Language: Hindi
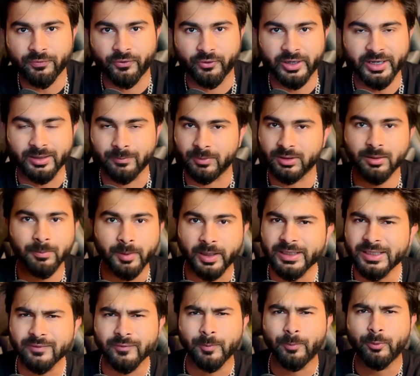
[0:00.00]
फॉरगेट मतलब भाई
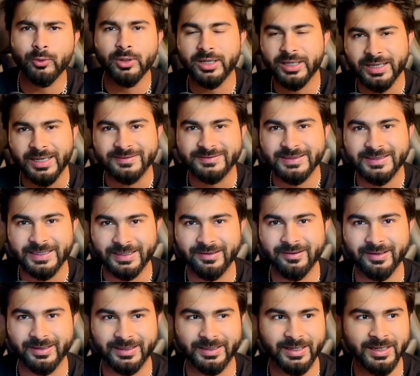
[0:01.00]
लिवरपूल अगर ऐसे खेल
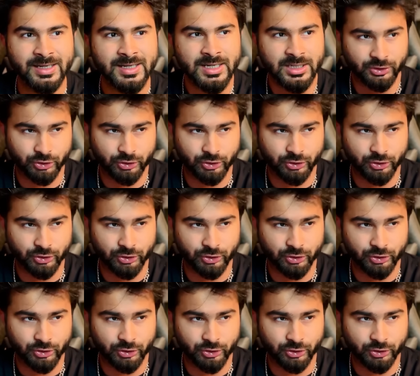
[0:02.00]
रही है